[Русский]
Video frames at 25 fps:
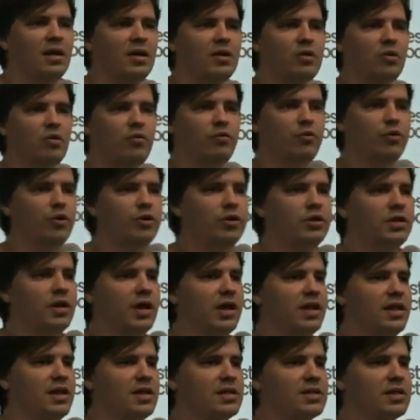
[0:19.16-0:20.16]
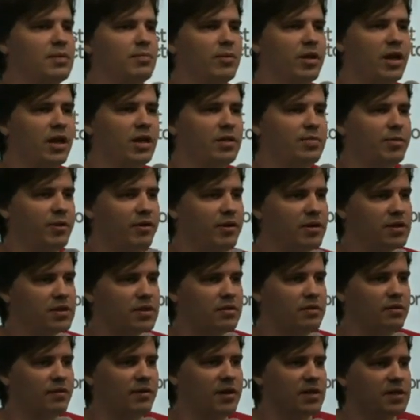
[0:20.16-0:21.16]
Но вот, наконец-то, мы рады
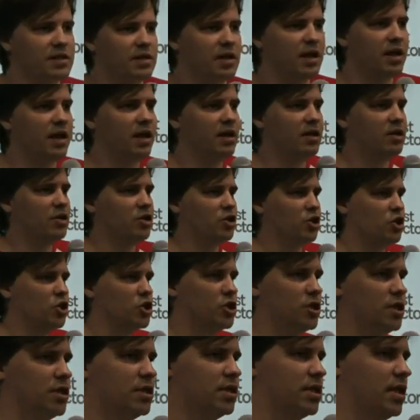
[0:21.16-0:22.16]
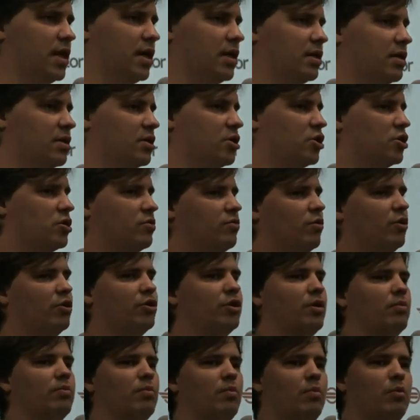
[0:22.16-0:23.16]
приветствовать вас на
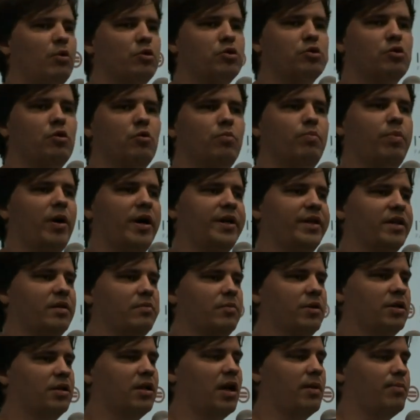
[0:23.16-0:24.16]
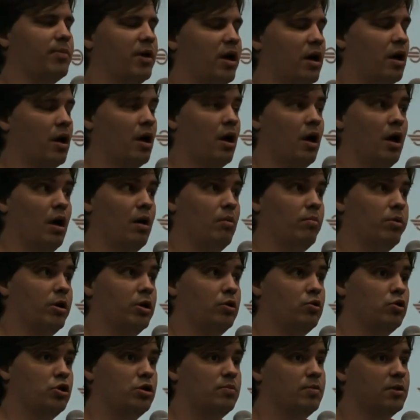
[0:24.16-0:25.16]
64-м Moscow Python метапе.
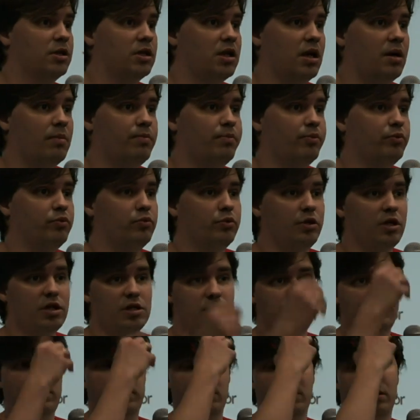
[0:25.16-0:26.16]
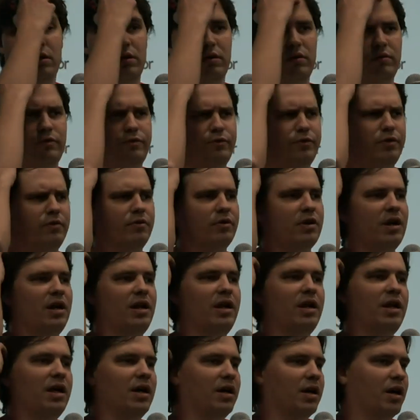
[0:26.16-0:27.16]
Предыдущий метап у нас был в
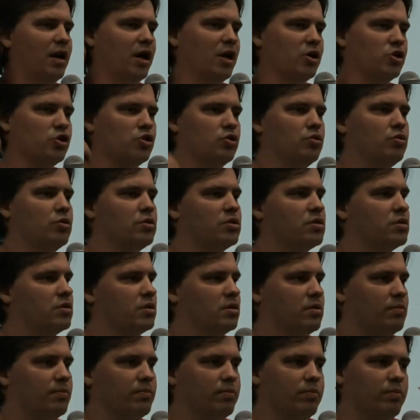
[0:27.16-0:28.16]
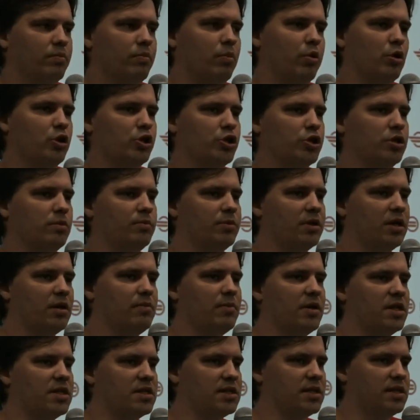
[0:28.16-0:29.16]
феврале аж, то есть больше, чем три
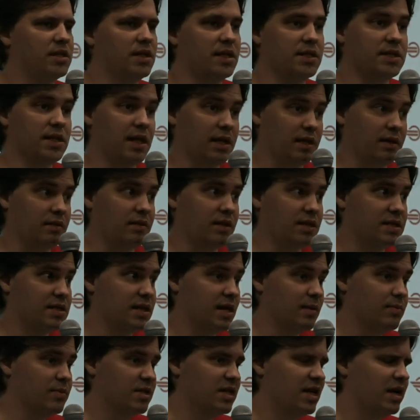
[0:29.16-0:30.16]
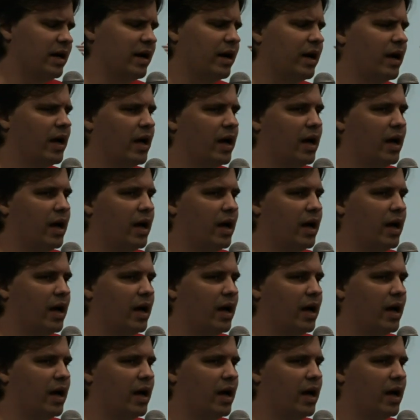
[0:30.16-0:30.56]
месяца назад, на самом деле.